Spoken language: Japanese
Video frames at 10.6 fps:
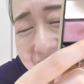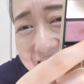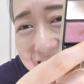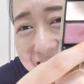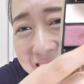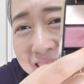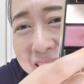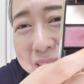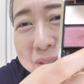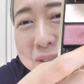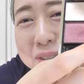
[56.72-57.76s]
なんか、
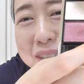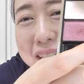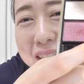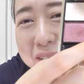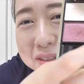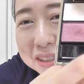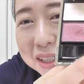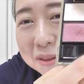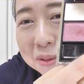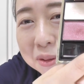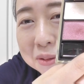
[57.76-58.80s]
崩せなくて
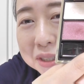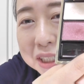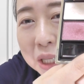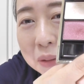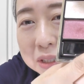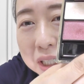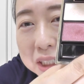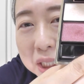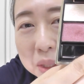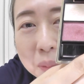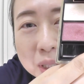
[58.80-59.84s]
この縁側使っ
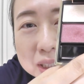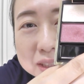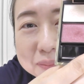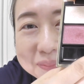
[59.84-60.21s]
ちゃってます。